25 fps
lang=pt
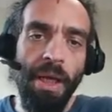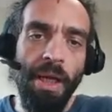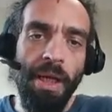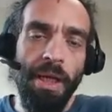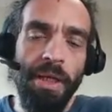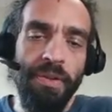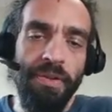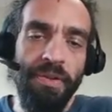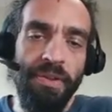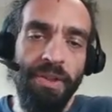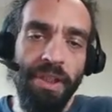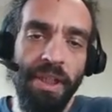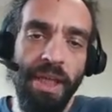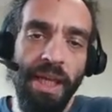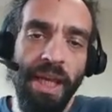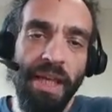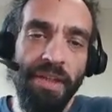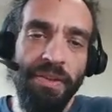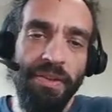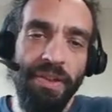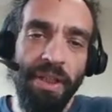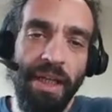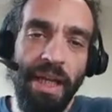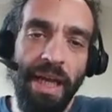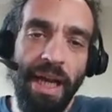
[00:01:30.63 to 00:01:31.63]
Se
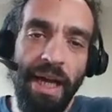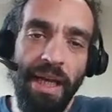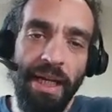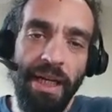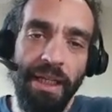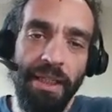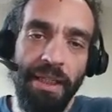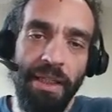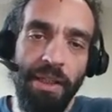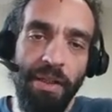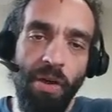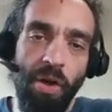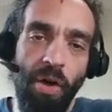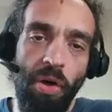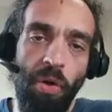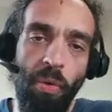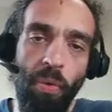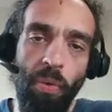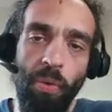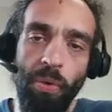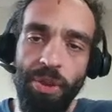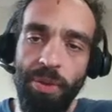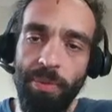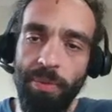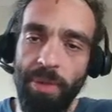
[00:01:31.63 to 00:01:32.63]
esse cara aqui, ó, o
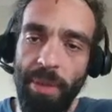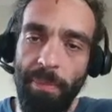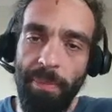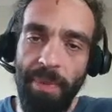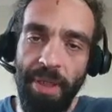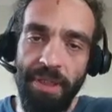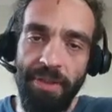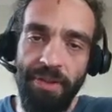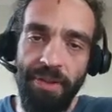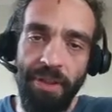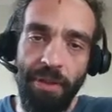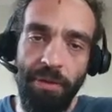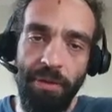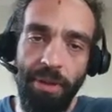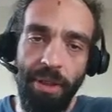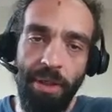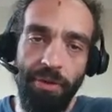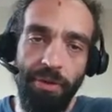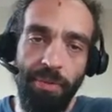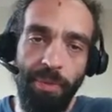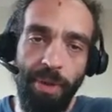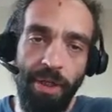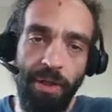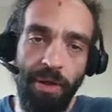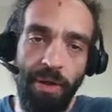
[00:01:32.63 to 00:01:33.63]
último que apareceu, né, o de
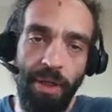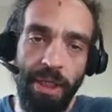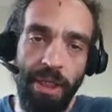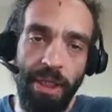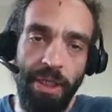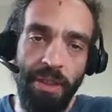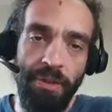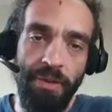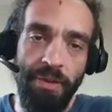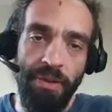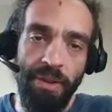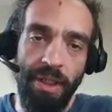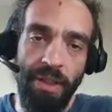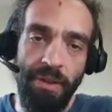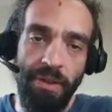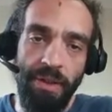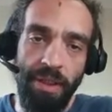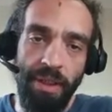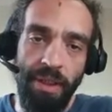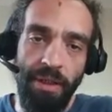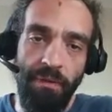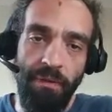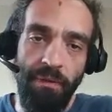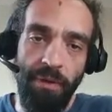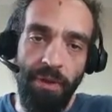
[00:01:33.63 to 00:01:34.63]
maior índice, esse
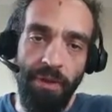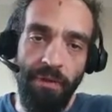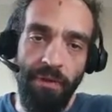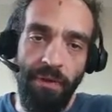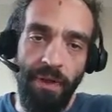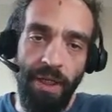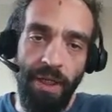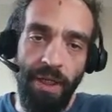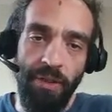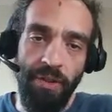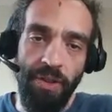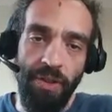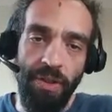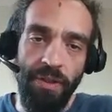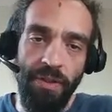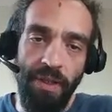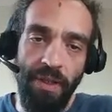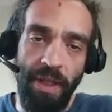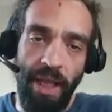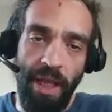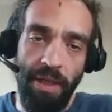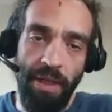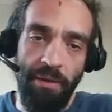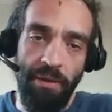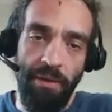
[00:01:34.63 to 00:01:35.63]
aqui for diferente de
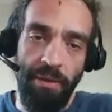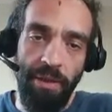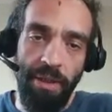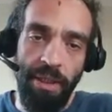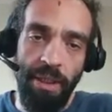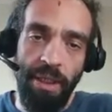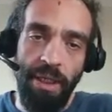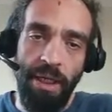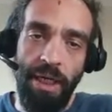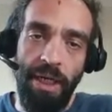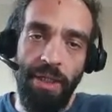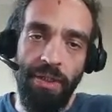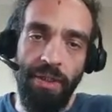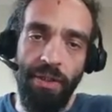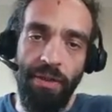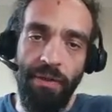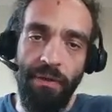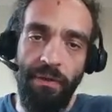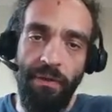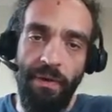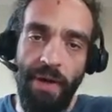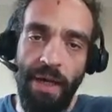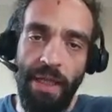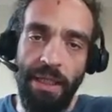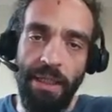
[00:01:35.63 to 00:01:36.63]
zero, a gente
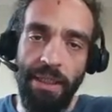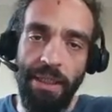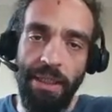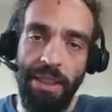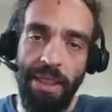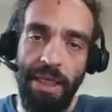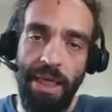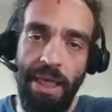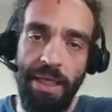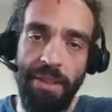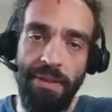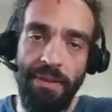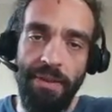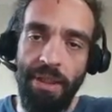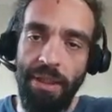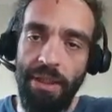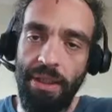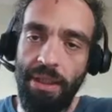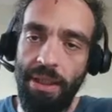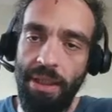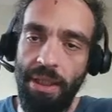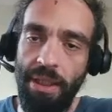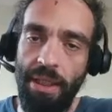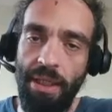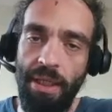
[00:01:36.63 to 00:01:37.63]
fala que esse
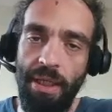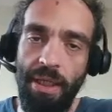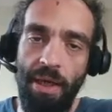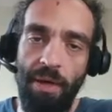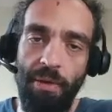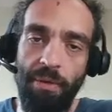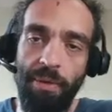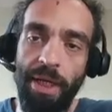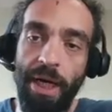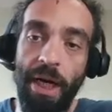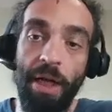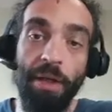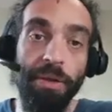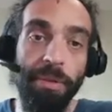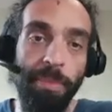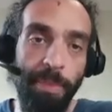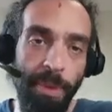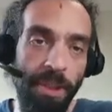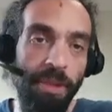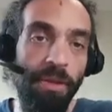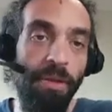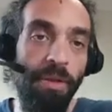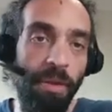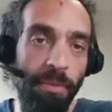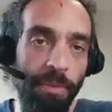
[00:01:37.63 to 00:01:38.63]
aqui é o grau do
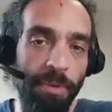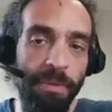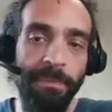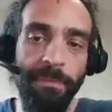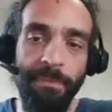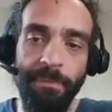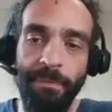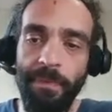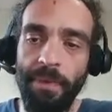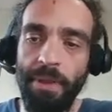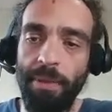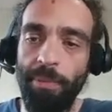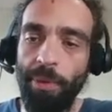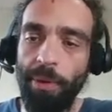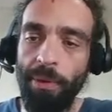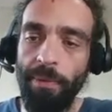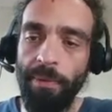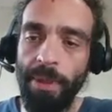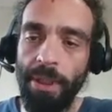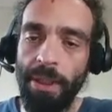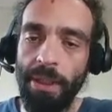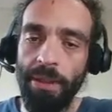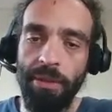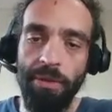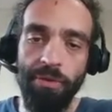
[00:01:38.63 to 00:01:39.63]
polinômio, tá bom?
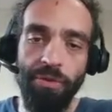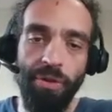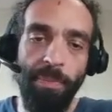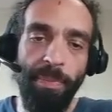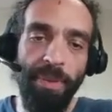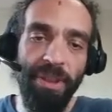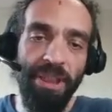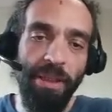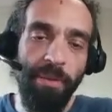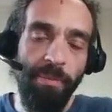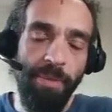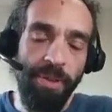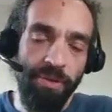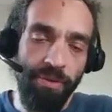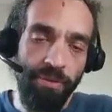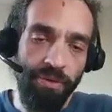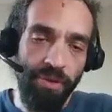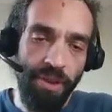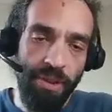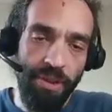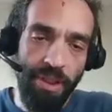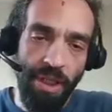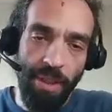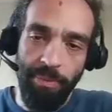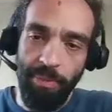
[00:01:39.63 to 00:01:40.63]
Então só para dar mais uns
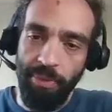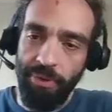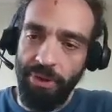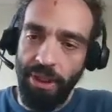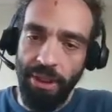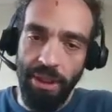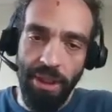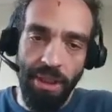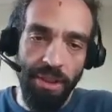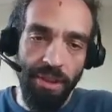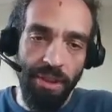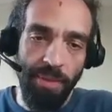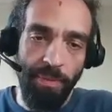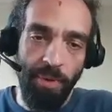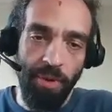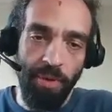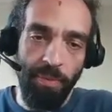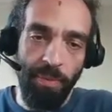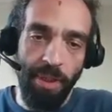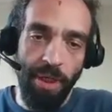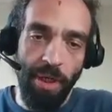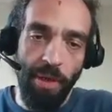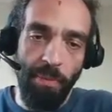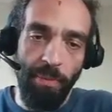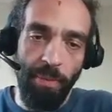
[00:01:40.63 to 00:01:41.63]
exemplos aqui, você pode
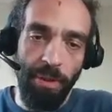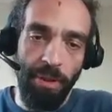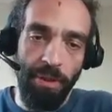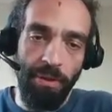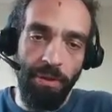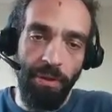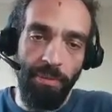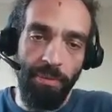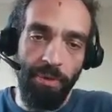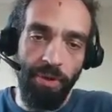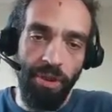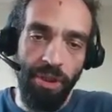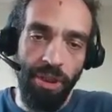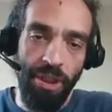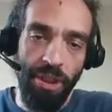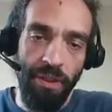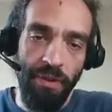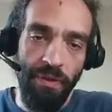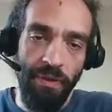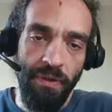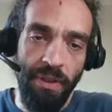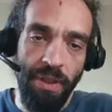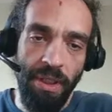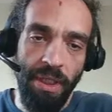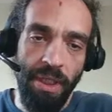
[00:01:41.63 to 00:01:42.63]
pegar o polinômio
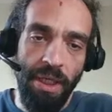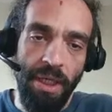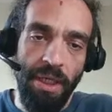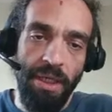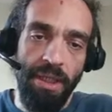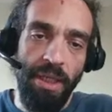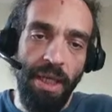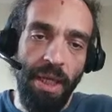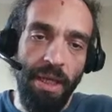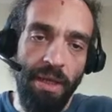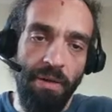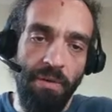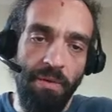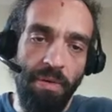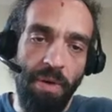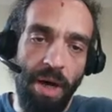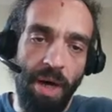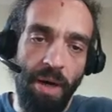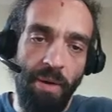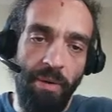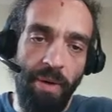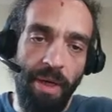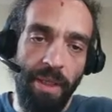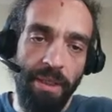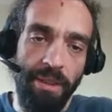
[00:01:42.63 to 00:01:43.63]
x, que é
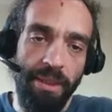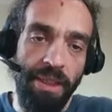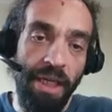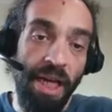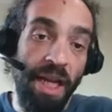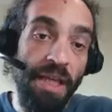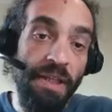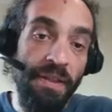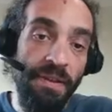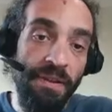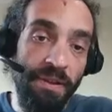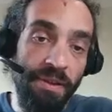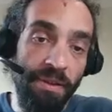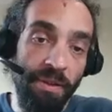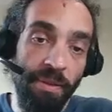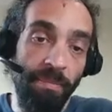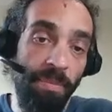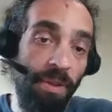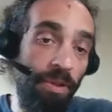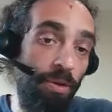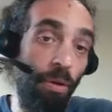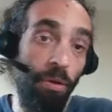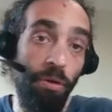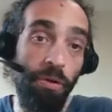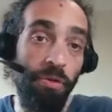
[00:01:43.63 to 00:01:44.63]
igual a 3, para
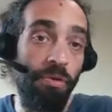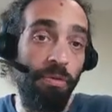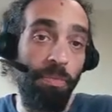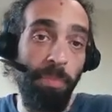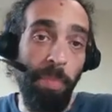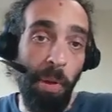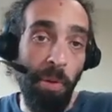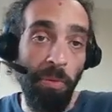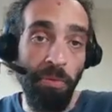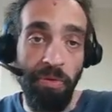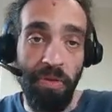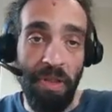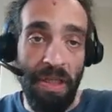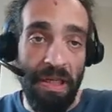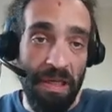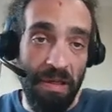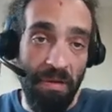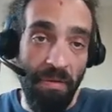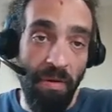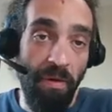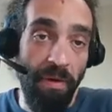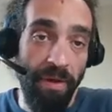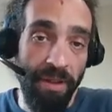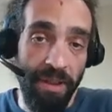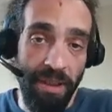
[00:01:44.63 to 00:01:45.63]
todos os pontos ele é
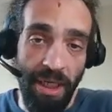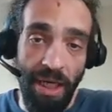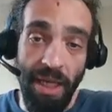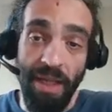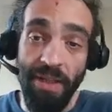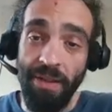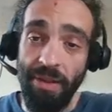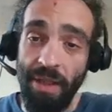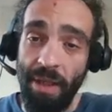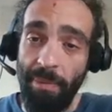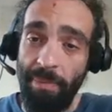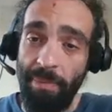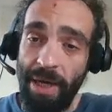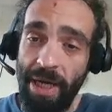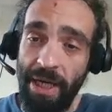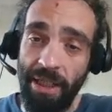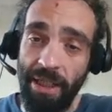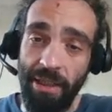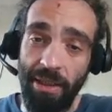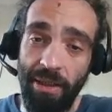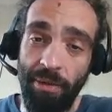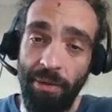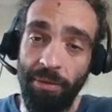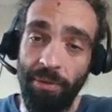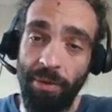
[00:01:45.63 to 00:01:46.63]
igual a 3, repara que
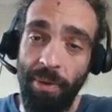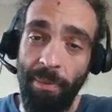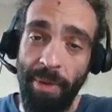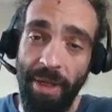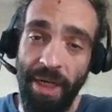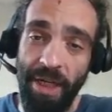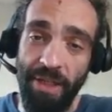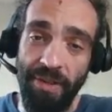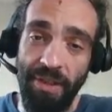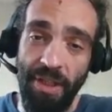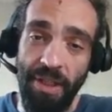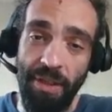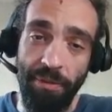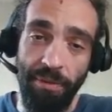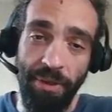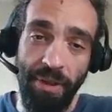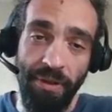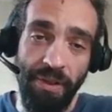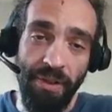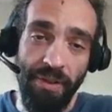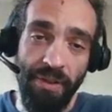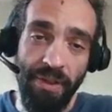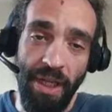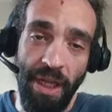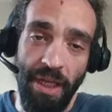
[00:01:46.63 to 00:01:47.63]
então não aparece nenhum
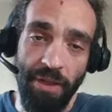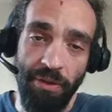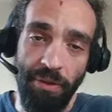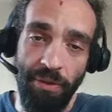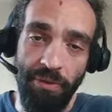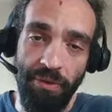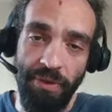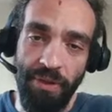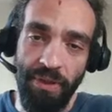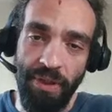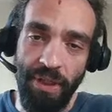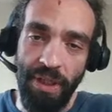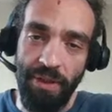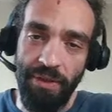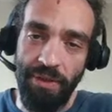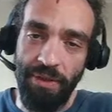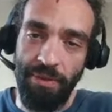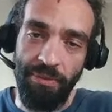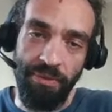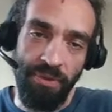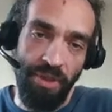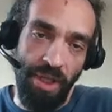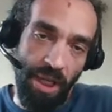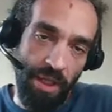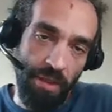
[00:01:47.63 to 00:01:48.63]
desses caras, todos esses caras são
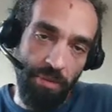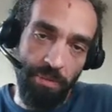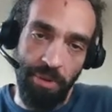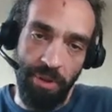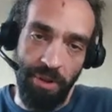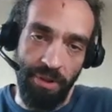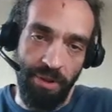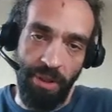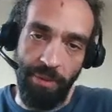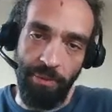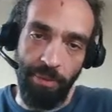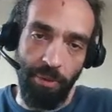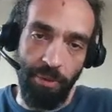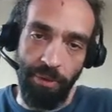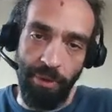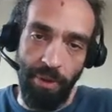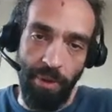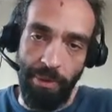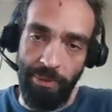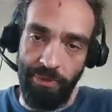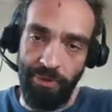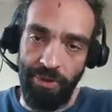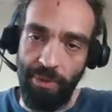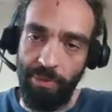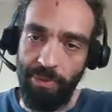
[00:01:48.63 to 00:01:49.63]
zero, por exemplo, ou não,
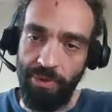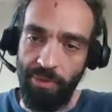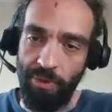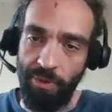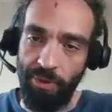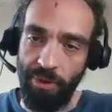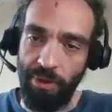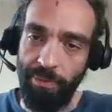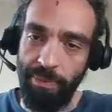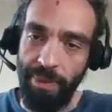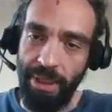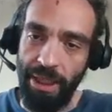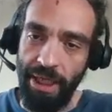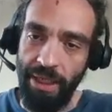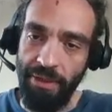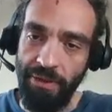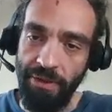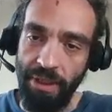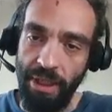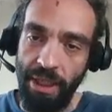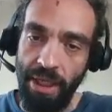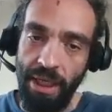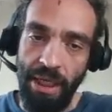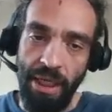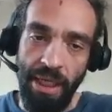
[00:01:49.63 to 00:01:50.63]
simplesmente não aparece,
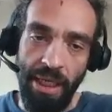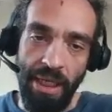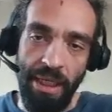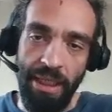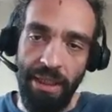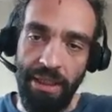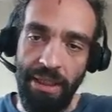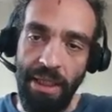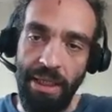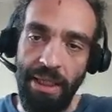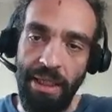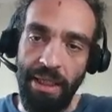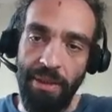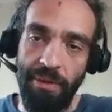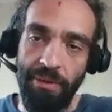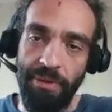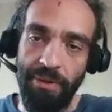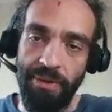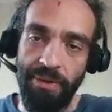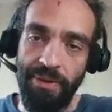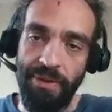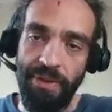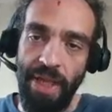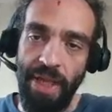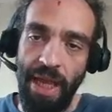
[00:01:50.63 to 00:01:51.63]
ele tem grau
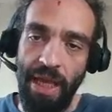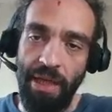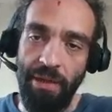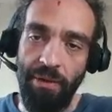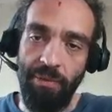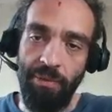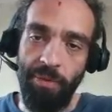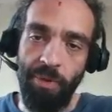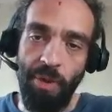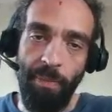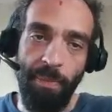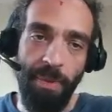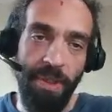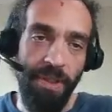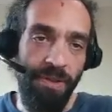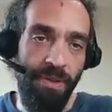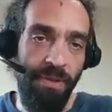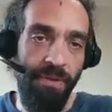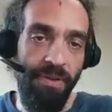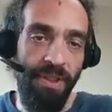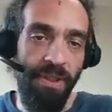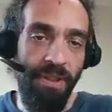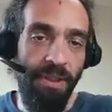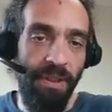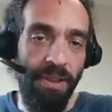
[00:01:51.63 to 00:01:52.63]
zero, que só apareceu
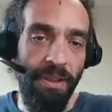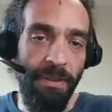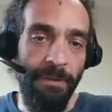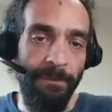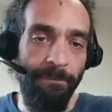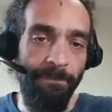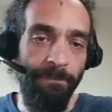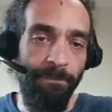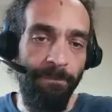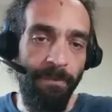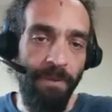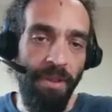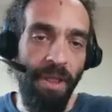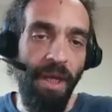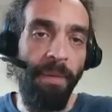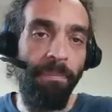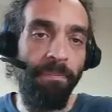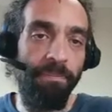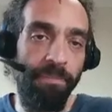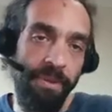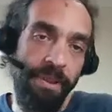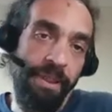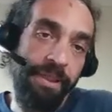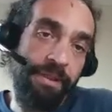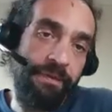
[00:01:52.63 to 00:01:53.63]
esse aqui, tá?
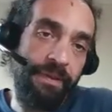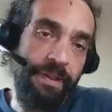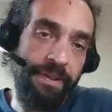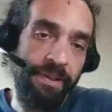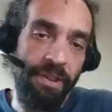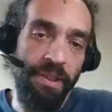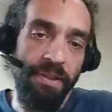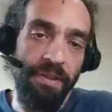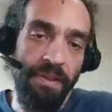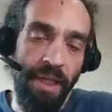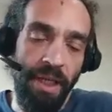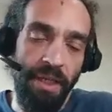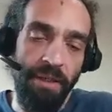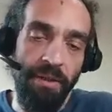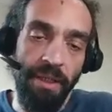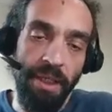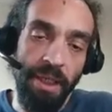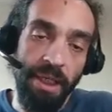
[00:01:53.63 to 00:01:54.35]
Porque é diferente de zero.